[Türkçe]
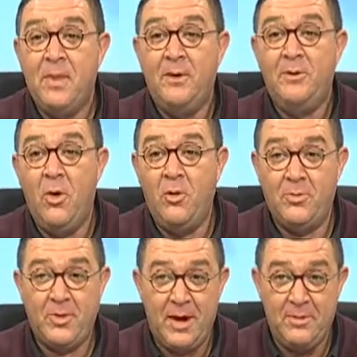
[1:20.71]
North
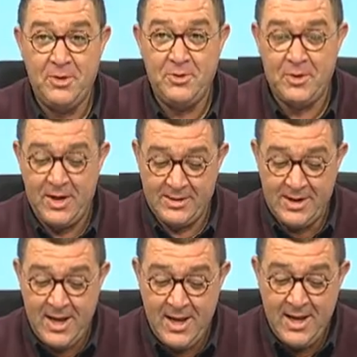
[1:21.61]
Prime
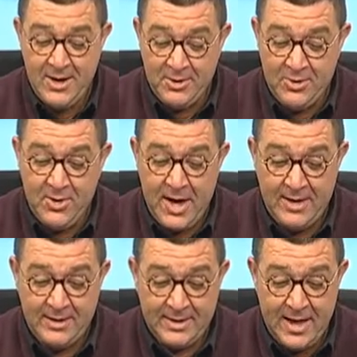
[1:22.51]
Insurance'a
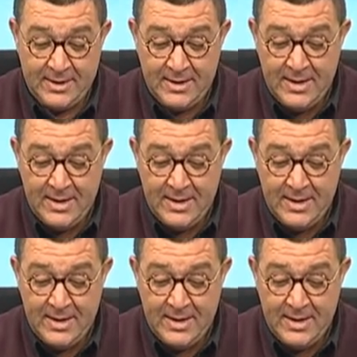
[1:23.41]
günaydınlar.